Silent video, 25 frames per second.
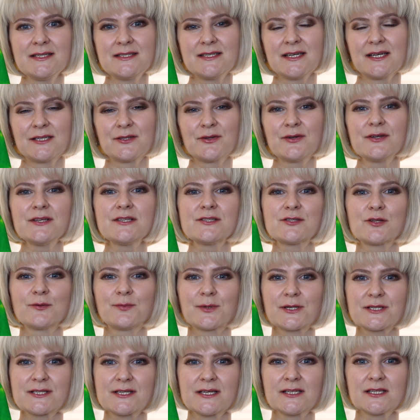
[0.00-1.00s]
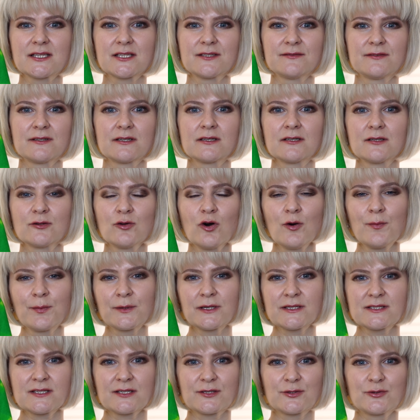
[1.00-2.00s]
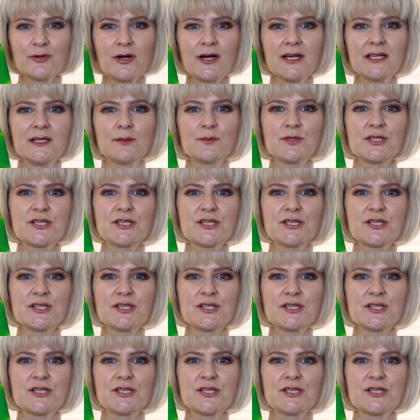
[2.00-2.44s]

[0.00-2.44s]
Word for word: платье, оно из стопроцентного хлопка с актуальным